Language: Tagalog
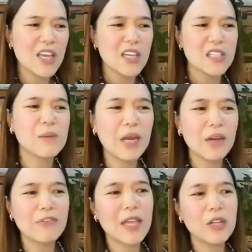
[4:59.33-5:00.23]
sa mga
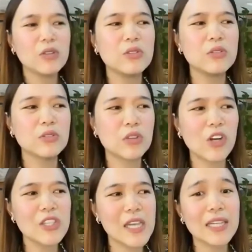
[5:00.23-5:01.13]
fellow
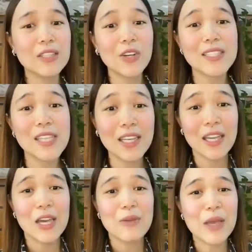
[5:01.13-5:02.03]
konsehal ko kasi
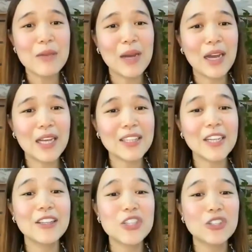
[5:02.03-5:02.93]
may mga
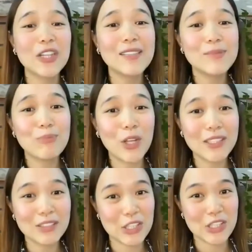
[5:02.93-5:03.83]
traditional
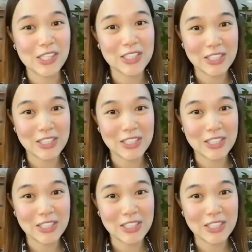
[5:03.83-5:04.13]
politicians